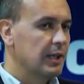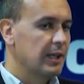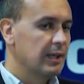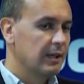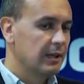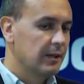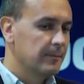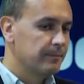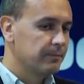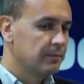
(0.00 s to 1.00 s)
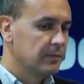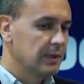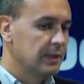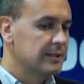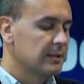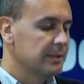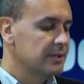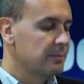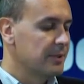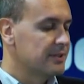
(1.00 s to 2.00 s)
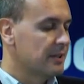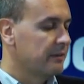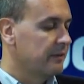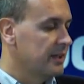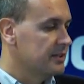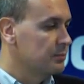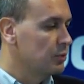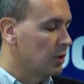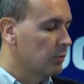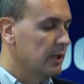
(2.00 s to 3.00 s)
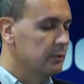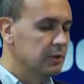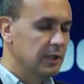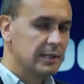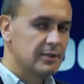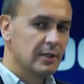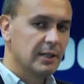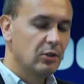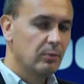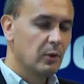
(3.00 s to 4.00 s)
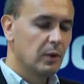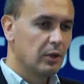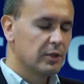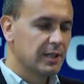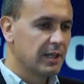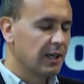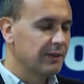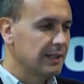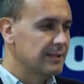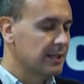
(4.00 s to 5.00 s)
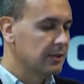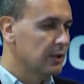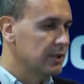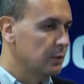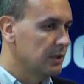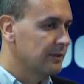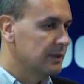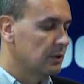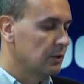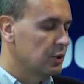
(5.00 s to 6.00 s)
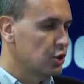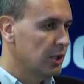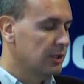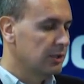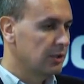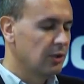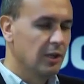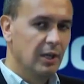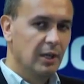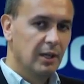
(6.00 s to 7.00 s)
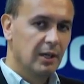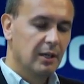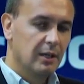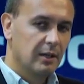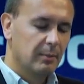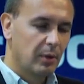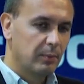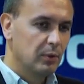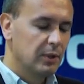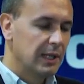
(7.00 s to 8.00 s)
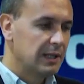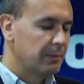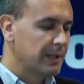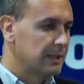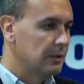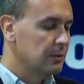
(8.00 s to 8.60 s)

che um, tendenzialmente si pensa a Facebook come le multinazionali, come qualcosa che arriva dagli Stati Uniti, quindi vedono il centro uh, proprio dall'altra parte